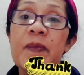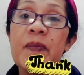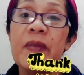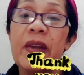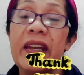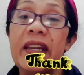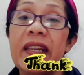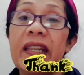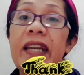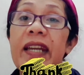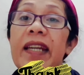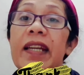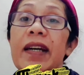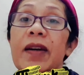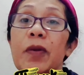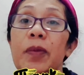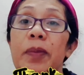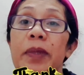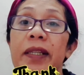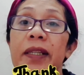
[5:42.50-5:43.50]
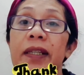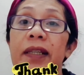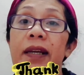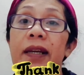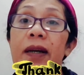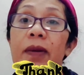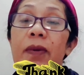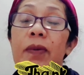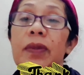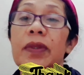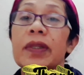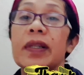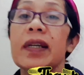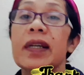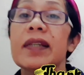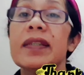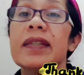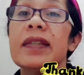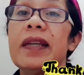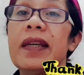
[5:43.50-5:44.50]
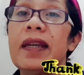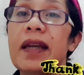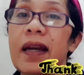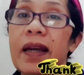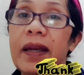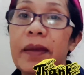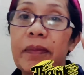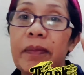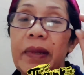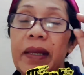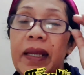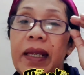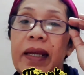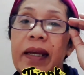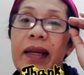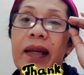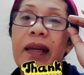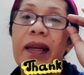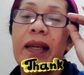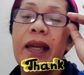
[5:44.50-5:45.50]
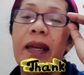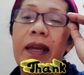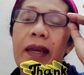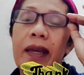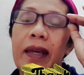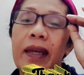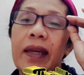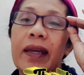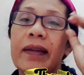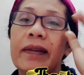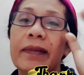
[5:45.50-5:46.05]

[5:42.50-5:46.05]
hindi na ako matatakot kasi I'm legally